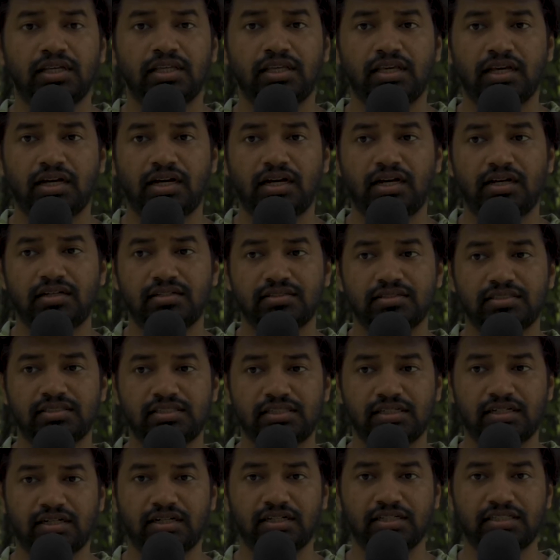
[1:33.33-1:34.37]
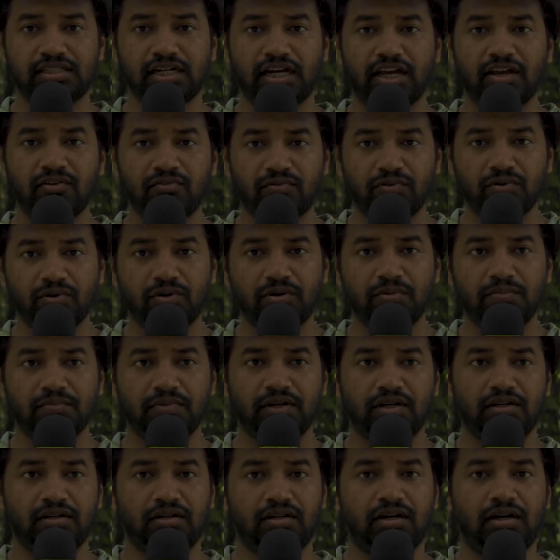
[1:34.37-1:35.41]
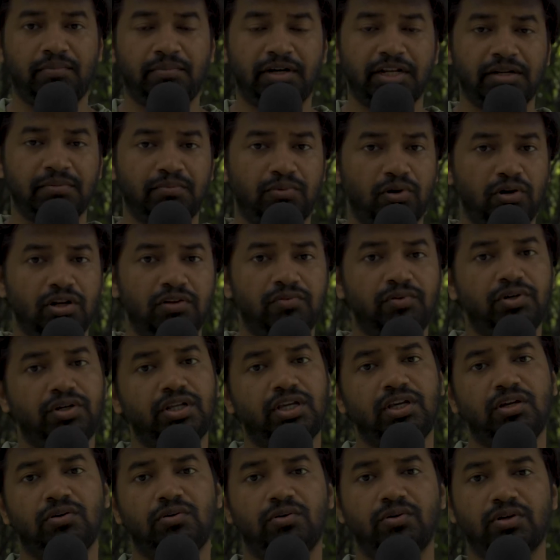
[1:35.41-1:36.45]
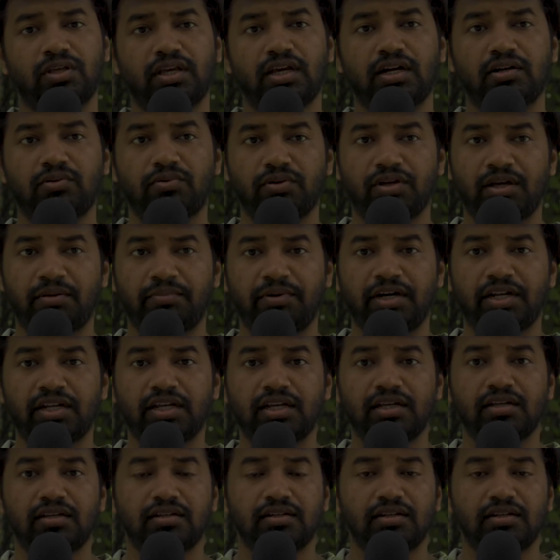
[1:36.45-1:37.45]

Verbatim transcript: या चाहे वो हमारे बॉलीवुड की हो या कोई हमारे